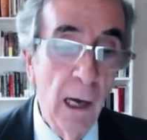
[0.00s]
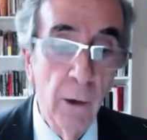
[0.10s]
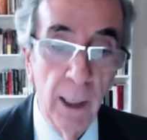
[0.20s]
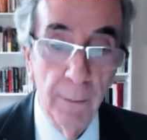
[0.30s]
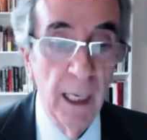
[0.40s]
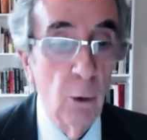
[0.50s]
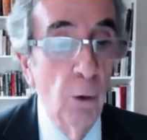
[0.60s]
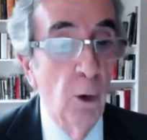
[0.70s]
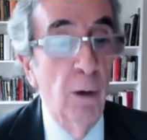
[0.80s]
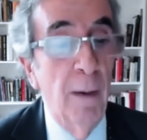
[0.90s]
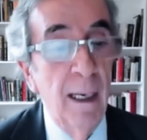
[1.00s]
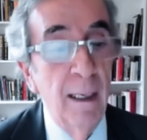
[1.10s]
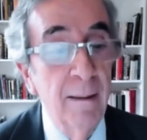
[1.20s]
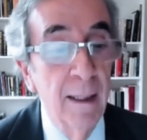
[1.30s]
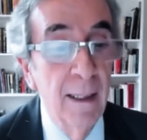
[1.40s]
Ahora, para colmo de
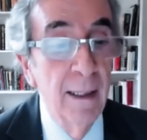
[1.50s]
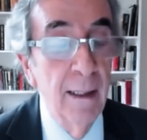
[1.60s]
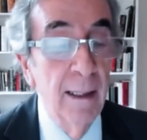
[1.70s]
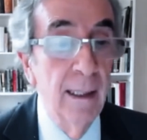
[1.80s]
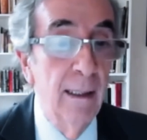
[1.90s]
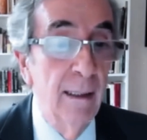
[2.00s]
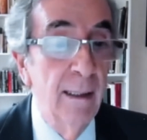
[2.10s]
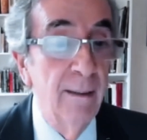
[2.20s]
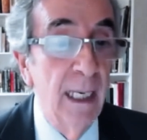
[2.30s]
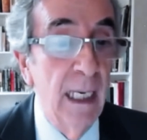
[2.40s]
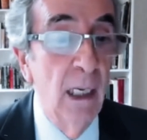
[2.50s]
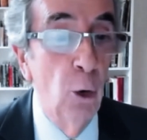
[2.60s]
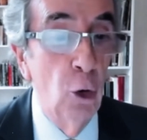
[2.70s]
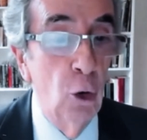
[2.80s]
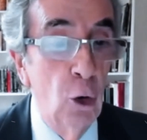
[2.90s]
males, eh, he
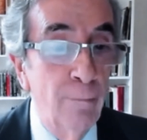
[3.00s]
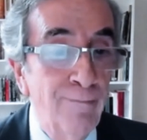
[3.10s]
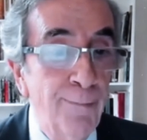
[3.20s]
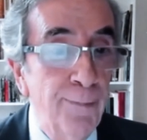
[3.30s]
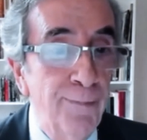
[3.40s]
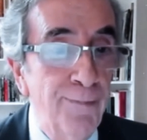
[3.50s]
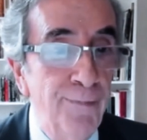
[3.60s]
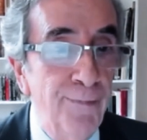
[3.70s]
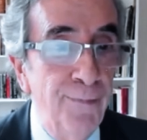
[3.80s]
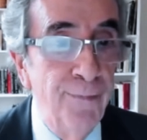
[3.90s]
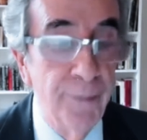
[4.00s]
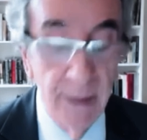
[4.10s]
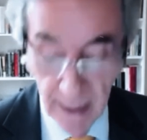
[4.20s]
seguido, mm,